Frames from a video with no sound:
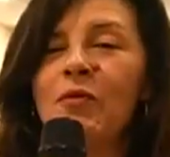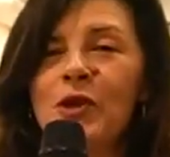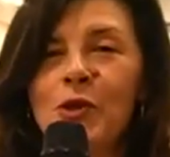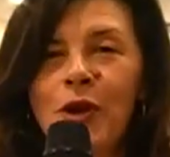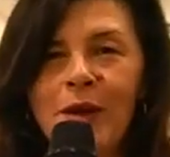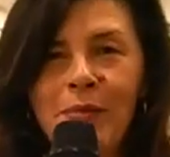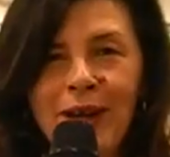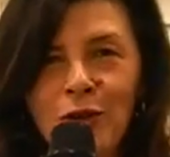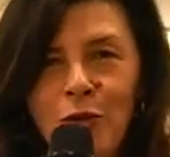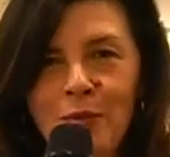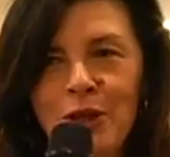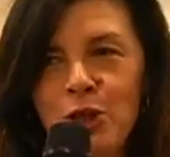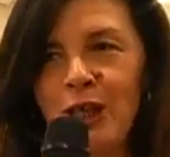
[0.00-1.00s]
visto il reparto
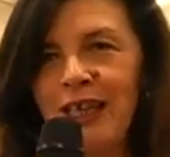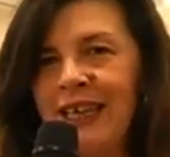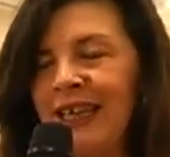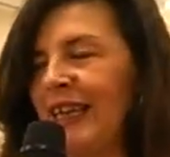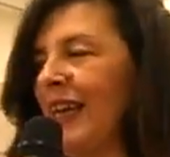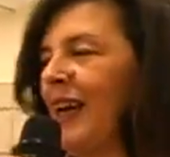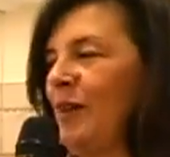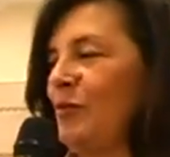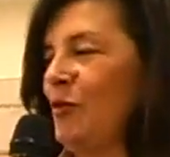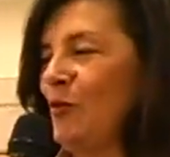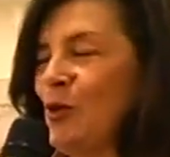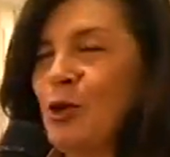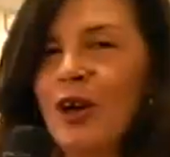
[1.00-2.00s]
macelleria, abbiamo
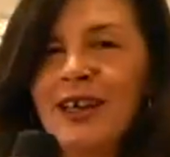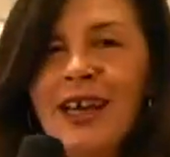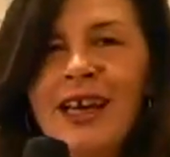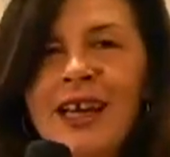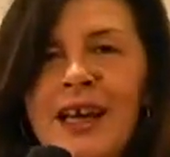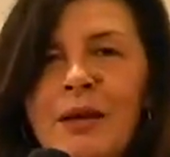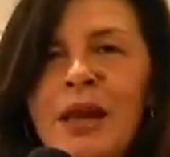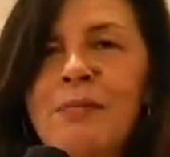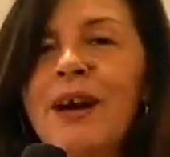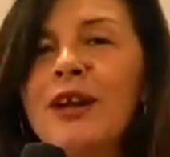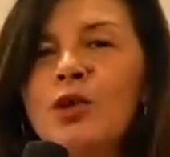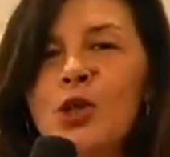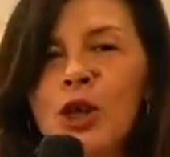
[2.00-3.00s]
visto anche il
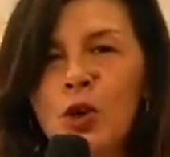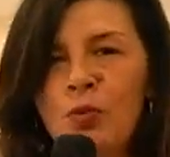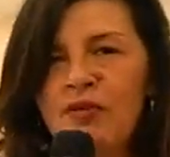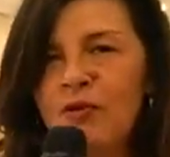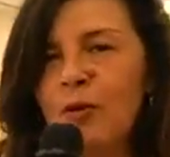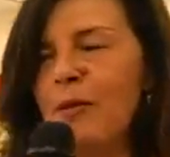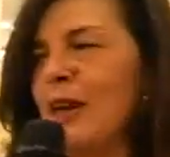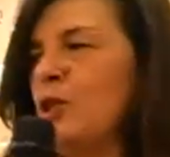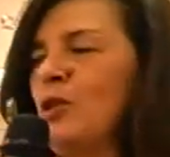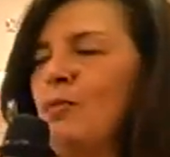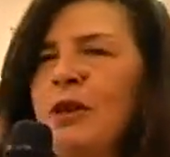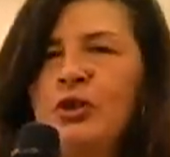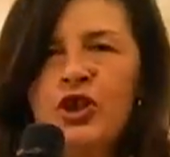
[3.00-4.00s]
reparto salumi e formaggi,
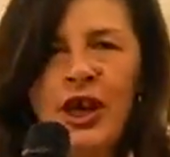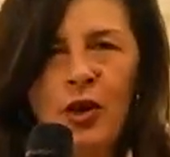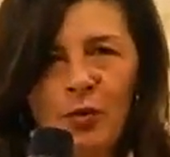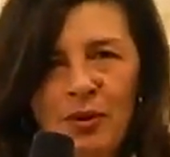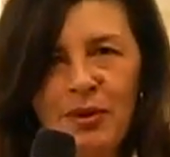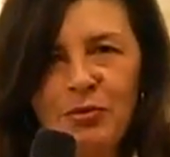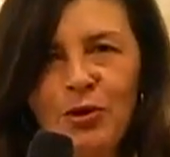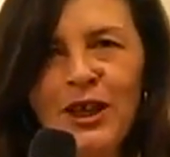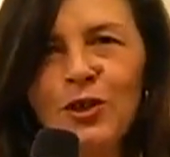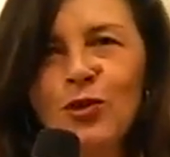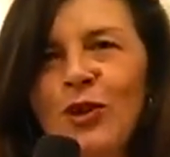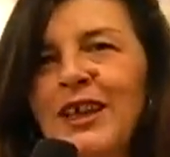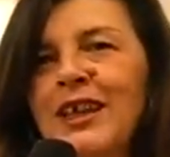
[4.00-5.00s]
ma c'è, come abbiamo
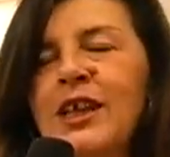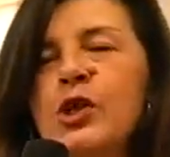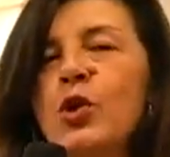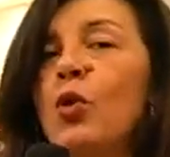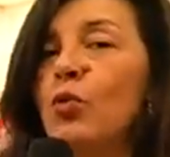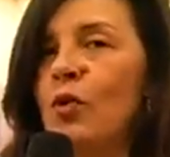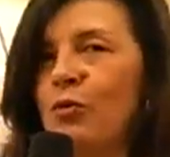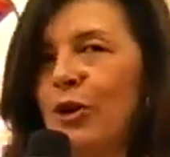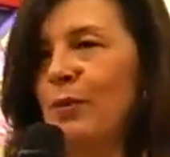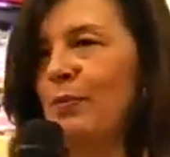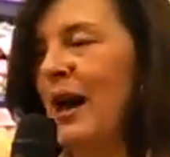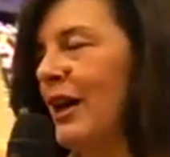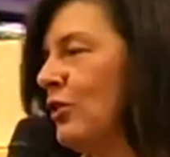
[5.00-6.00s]
detto all'inizio, un nuovo
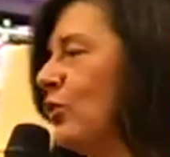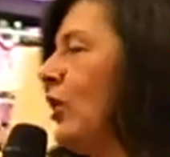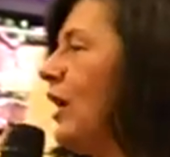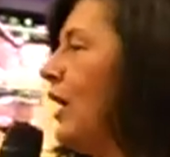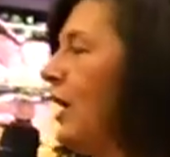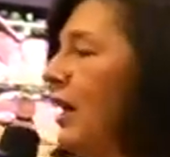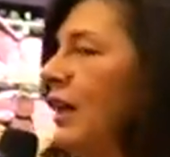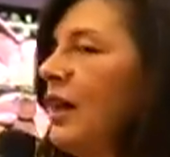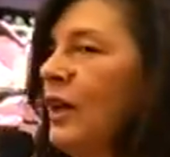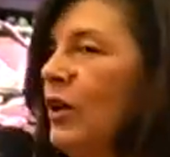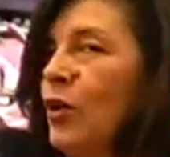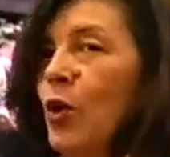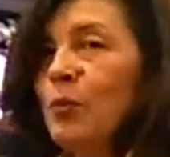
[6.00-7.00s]
reparto
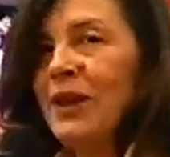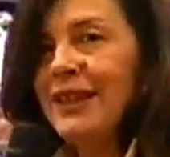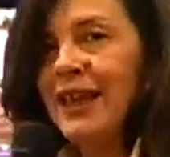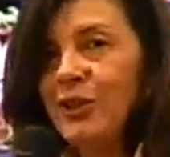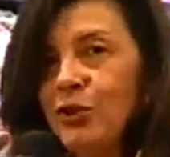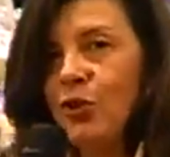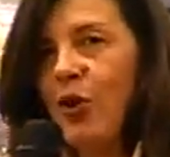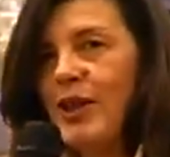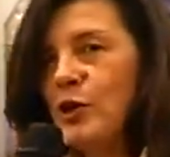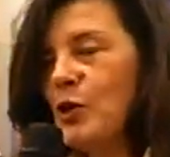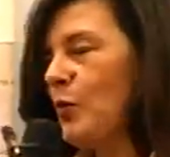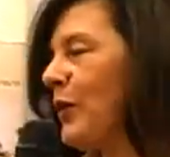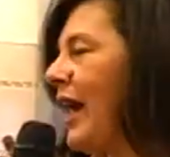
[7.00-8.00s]
come ha detto
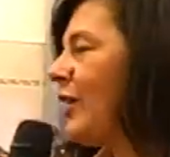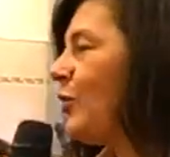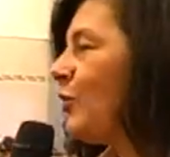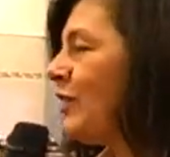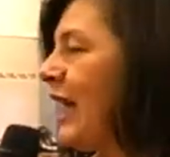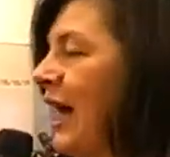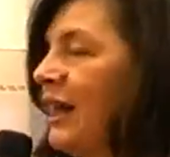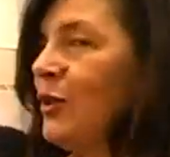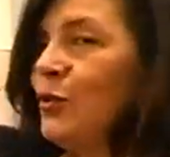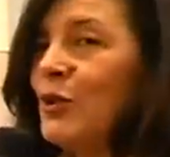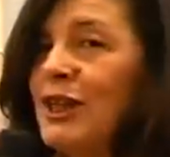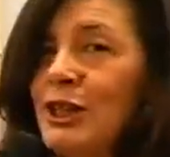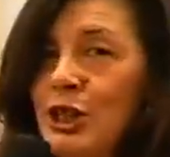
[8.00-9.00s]
Enzo Pranio, da
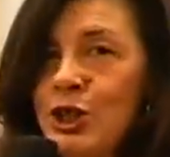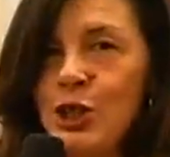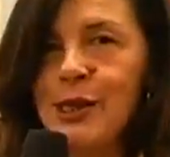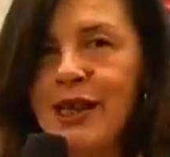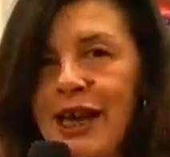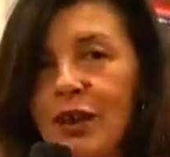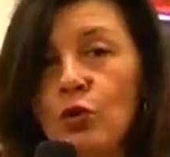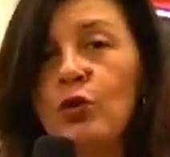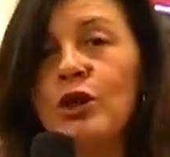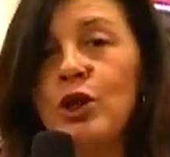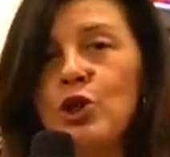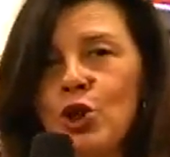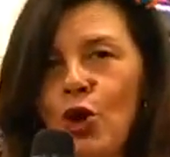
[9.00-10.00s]
lunedì ci sarà tutti
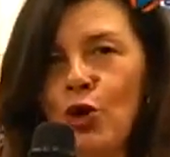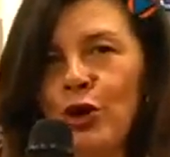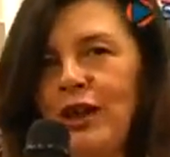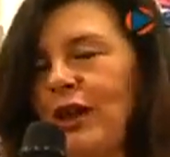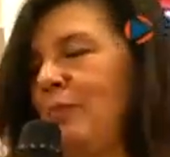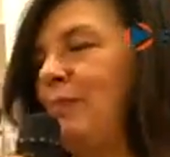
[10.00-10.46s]
i giorni